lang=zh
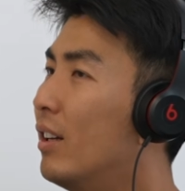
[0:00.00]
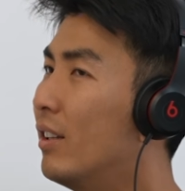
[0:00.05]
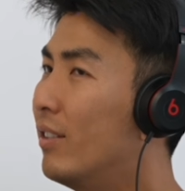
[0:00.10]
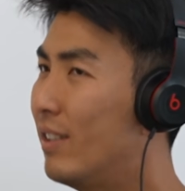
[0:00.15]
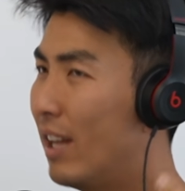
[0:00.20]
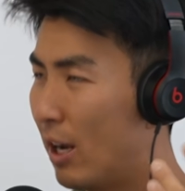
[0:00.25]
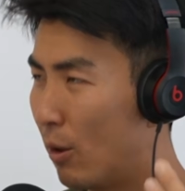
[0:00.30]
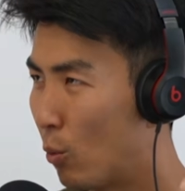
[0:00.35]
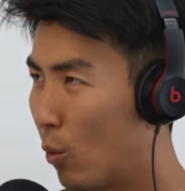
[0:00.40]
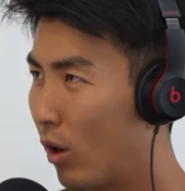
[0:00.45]

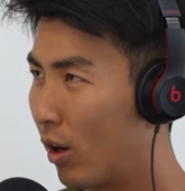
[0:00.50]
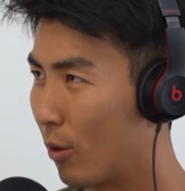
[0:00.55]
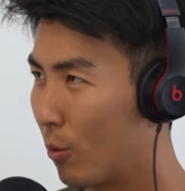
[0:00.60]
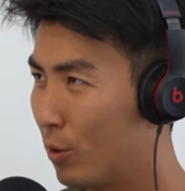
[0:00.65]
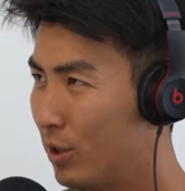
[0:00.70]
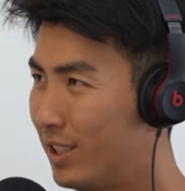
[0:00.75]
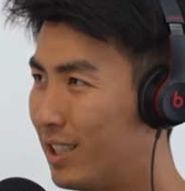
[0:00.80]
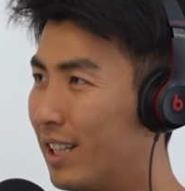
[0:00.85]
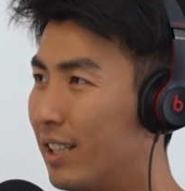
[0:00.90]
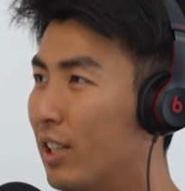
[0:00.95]
network，
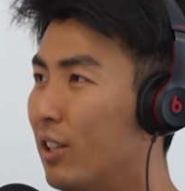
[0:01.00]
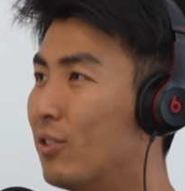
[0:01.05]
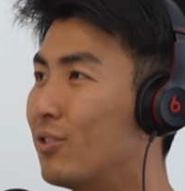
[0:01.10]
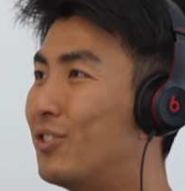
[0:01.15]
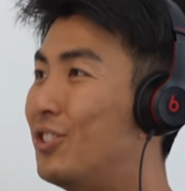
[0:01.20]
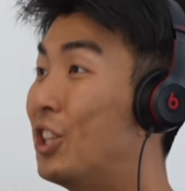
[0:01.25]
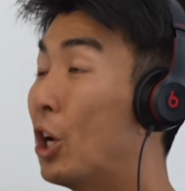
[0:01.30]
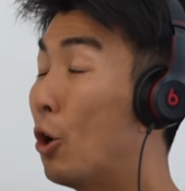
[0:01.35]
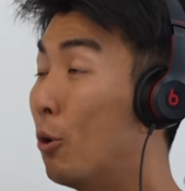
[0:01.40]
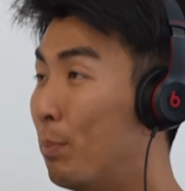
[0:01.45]
我想要
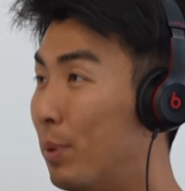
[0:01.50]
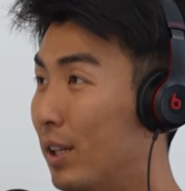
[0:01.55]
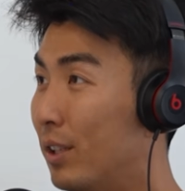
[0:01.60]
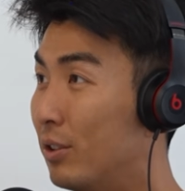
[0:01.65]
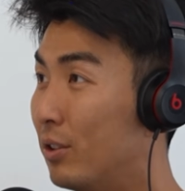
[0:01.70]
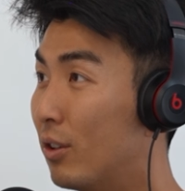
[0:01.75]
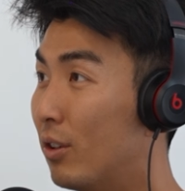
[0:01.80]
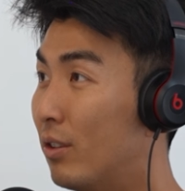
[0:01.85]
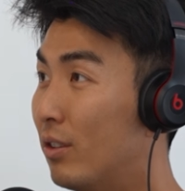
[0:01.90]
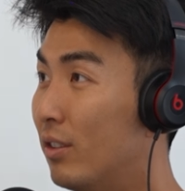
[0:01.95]
交
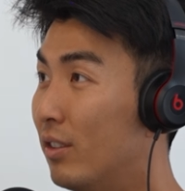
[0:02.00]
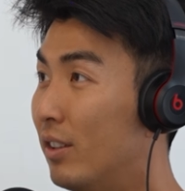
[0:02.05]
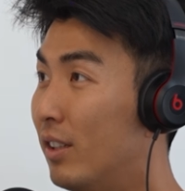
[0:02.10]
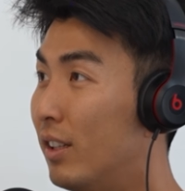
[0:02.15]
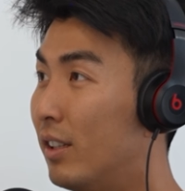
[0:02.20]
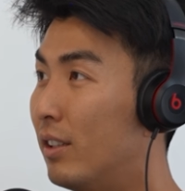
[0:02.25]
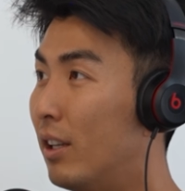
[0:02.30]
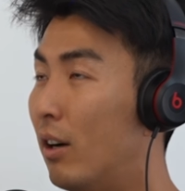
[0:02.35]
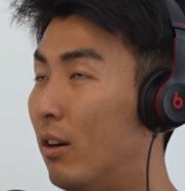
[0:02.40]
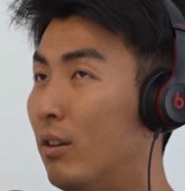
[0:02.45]
朋友，
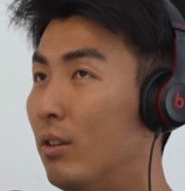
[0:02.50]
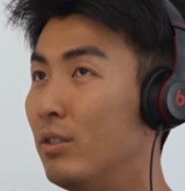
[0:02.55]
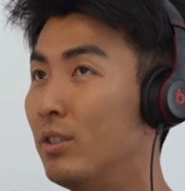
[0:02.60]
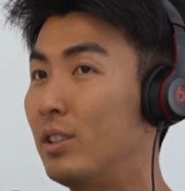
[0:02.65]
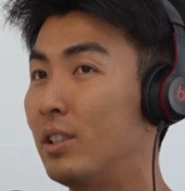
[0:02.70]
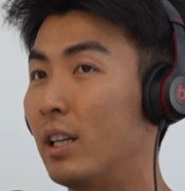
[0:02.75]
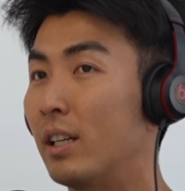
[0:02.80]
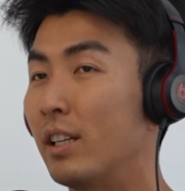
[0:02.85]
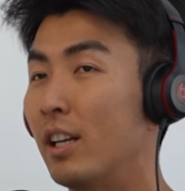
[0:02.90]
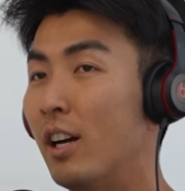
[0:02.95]
然后
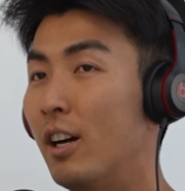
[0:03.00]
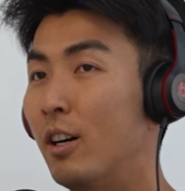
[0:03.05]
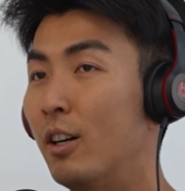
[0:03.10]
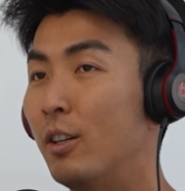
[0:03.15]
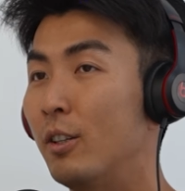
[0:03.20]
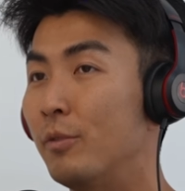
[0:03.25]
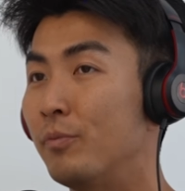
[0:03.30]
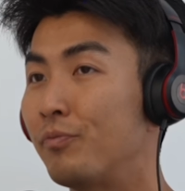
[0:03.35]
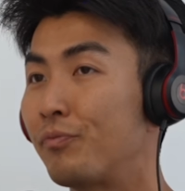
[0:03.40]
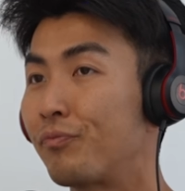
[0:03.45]
想
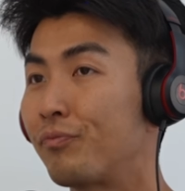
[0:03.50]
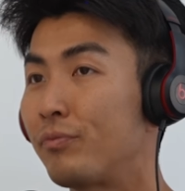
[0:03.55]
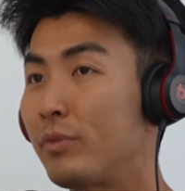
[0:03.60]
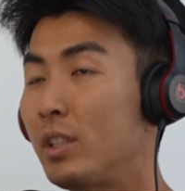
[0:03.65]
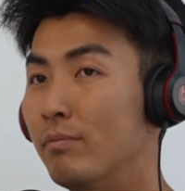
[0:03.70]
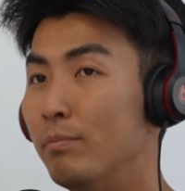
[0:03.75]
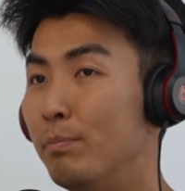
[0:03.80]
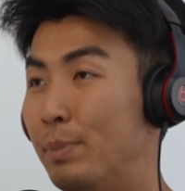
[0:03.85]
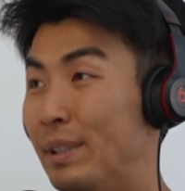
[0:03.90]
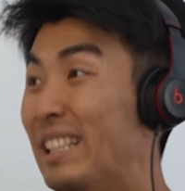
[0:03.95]
要
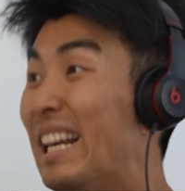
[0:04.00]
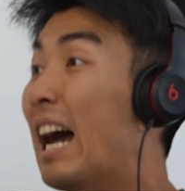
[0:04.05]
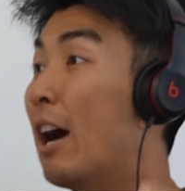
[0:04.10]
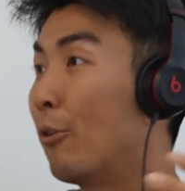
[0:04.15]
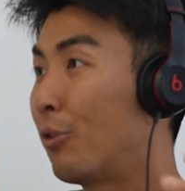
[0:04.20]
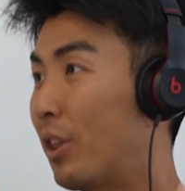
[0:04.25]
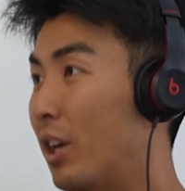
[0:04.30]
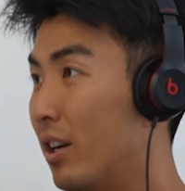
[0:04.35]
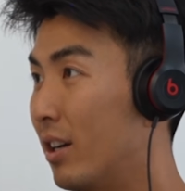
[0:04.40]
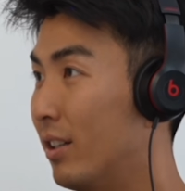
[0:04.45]
be
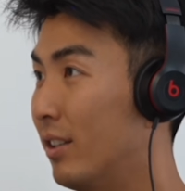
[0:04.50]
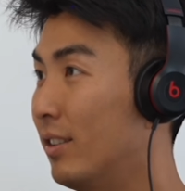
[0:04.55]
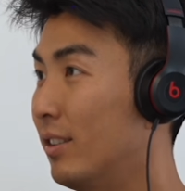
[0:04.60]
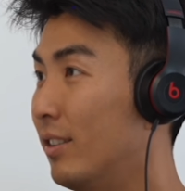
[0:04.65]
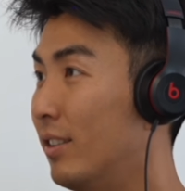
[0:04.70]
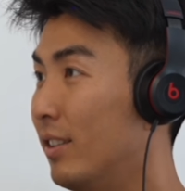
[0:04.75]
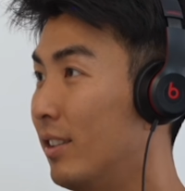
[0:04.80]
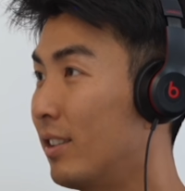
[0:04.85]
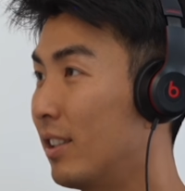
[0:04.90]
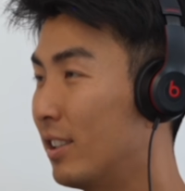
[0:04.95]
out there，
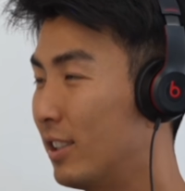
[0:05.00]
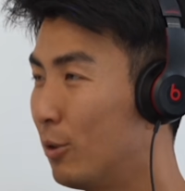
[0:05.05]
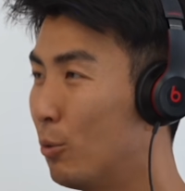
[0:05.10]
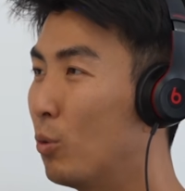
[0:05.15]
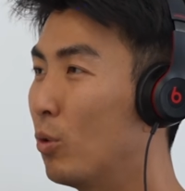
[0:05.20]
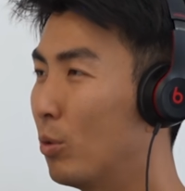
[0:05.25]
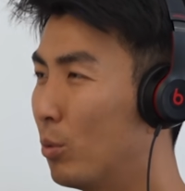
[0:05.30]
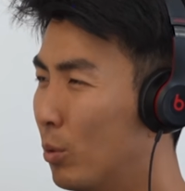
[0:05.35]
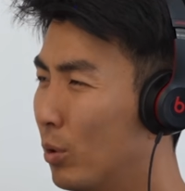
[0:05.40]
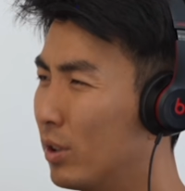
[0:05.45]
可是
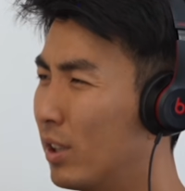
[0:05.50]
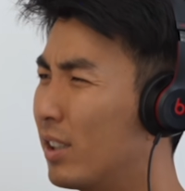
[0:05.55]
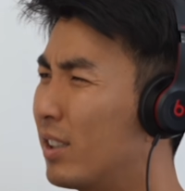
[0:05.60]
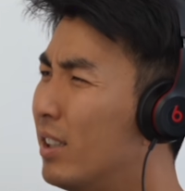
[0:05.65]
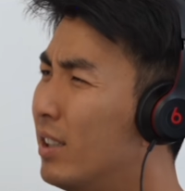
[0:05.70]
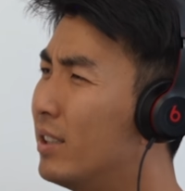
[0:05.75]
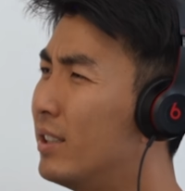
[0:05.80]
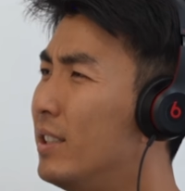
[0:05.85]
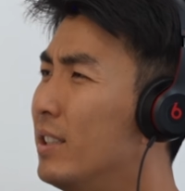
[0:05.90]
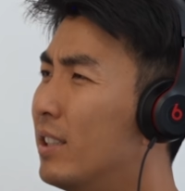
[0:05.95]
我我的
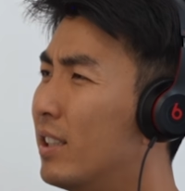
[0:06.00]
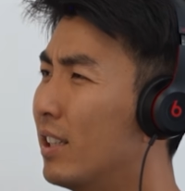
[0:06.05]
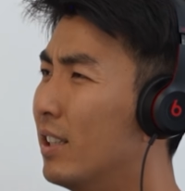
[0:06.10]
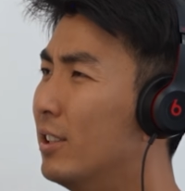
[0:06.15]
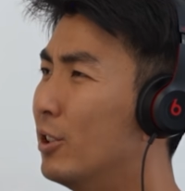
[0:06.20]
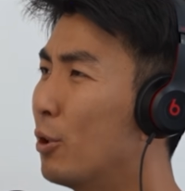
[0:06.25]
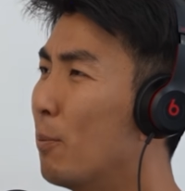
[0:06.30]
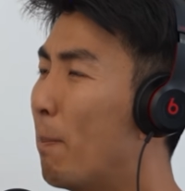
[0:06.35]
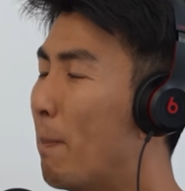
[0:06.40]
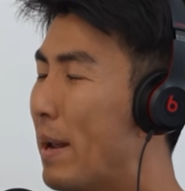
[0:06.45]
个性可
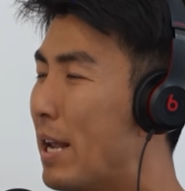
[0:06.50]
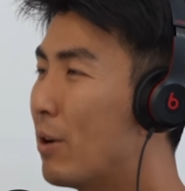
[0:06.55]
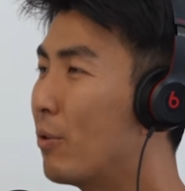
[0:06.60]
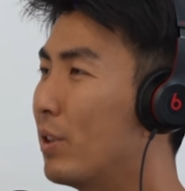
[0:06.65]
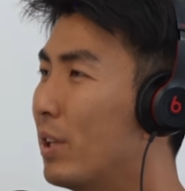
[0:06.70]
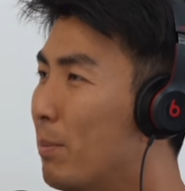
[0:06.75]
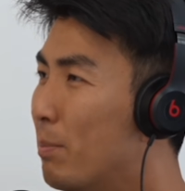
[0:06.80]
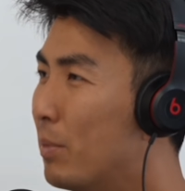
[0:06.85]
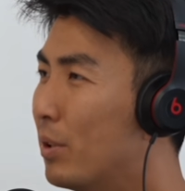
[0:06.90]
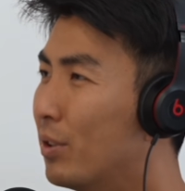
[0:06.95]
能就没有
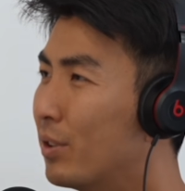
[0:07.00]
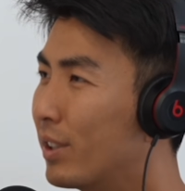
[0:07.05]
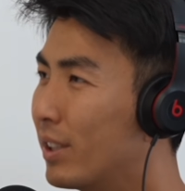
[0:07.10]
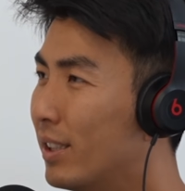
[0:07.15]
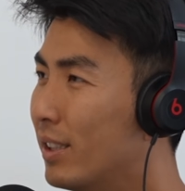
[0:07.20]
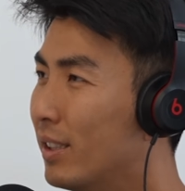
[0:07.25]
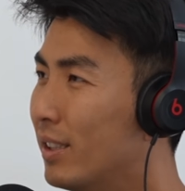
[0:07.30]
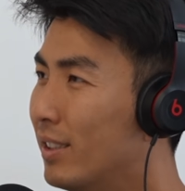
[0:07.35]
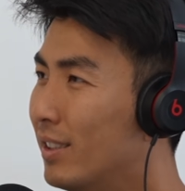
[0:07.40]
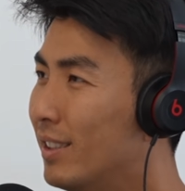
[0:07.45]
那么
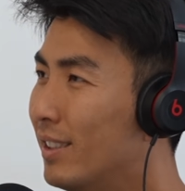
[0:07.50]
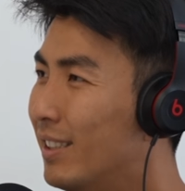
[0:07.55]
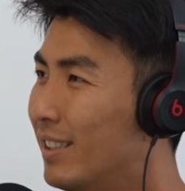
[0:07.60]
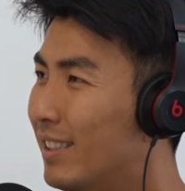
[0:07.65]
的